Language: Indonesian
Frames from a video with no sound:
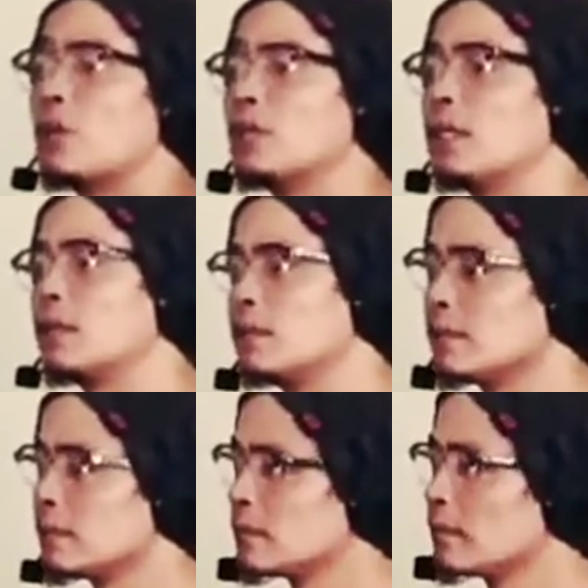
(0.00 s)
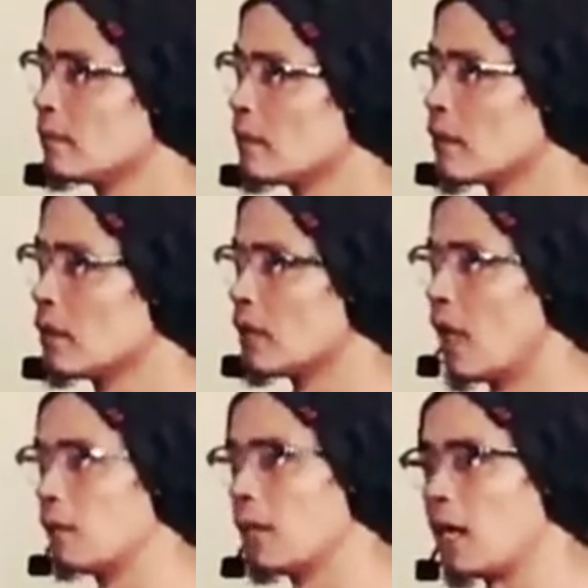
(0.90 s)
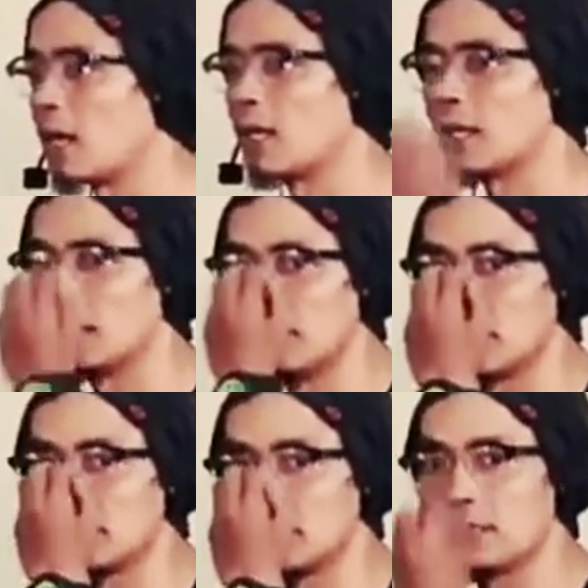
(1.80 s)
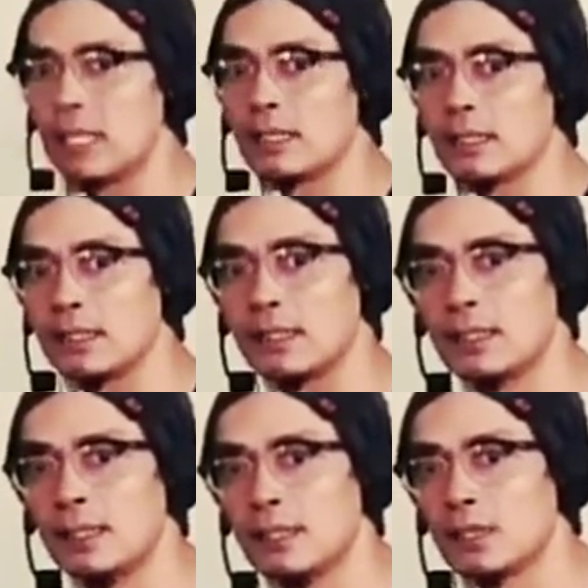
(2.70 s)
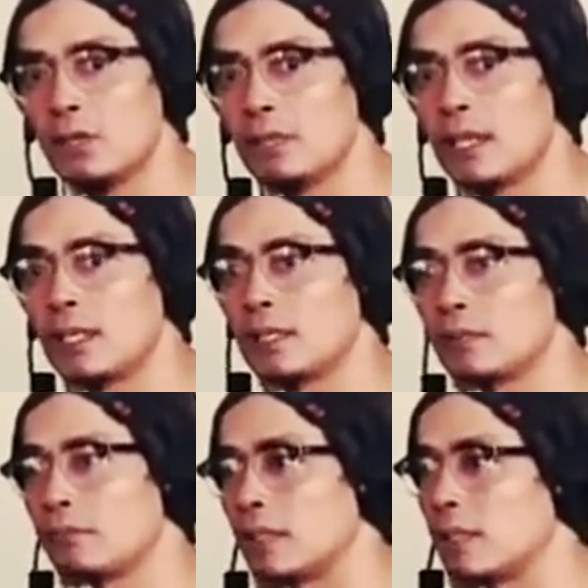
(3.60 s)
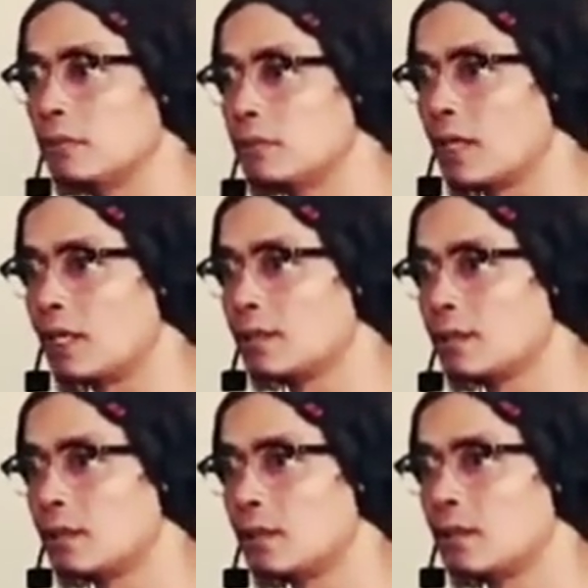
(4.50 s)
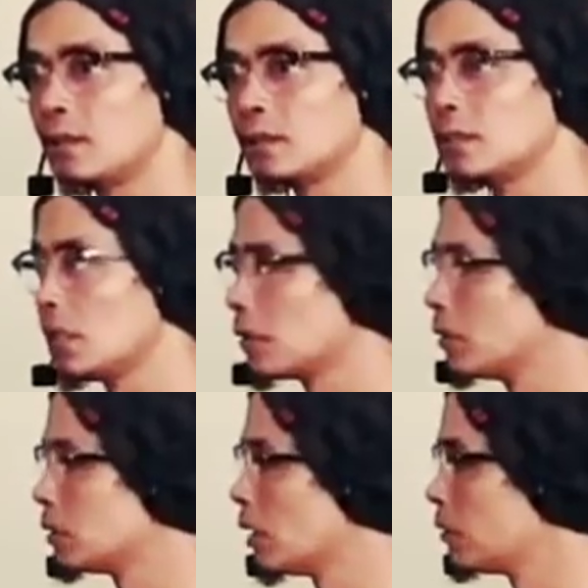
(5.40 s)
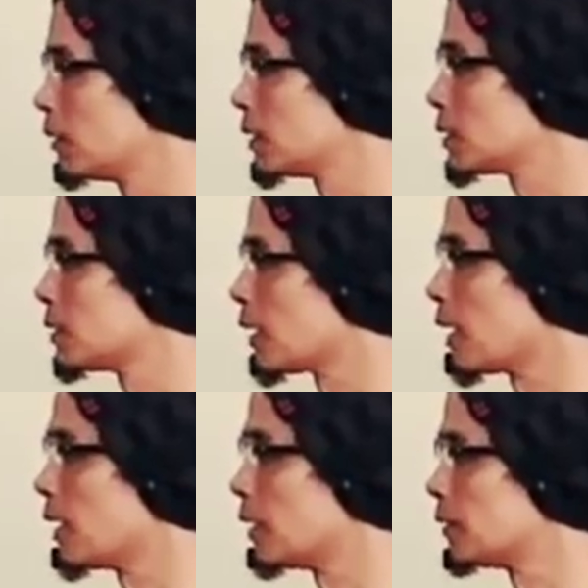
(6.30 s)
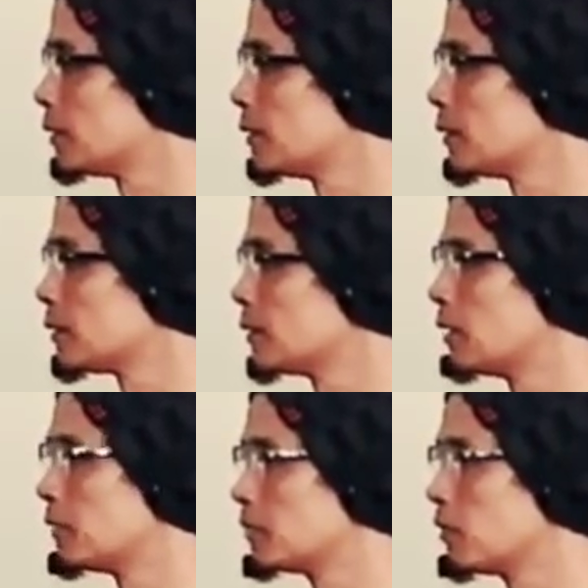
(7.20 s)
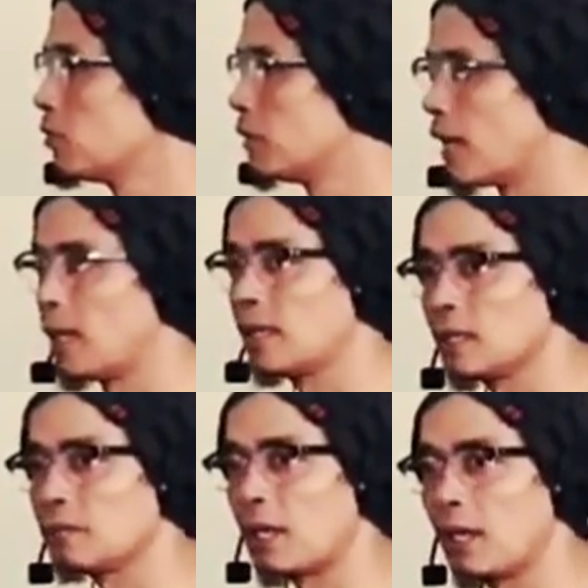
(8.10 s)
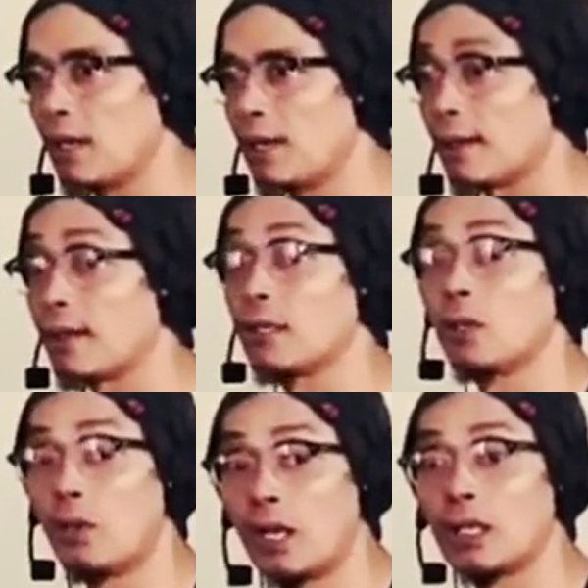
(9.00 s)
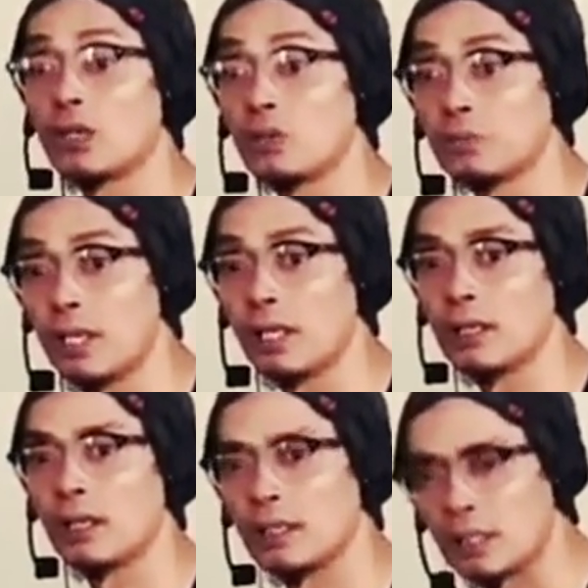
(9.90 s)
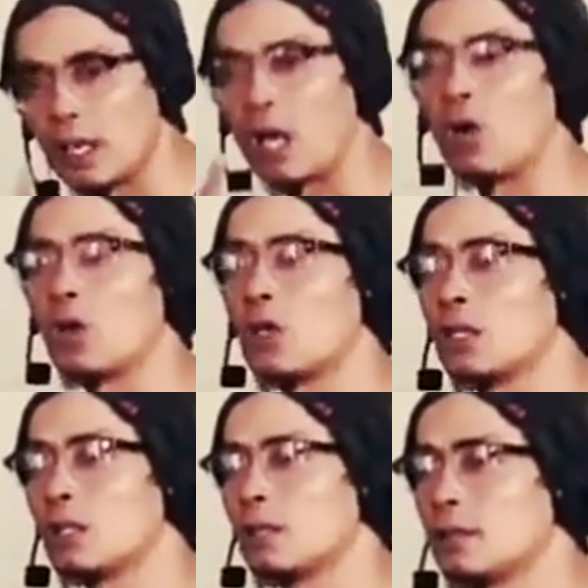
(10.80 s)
pelakunya. Nah emang area ya di masjid nanti dominan di tempat hiburan. Jawabannya sederhana zaman mau berakhir pak rekio hmm. ayah hirup teh itu teh kakolot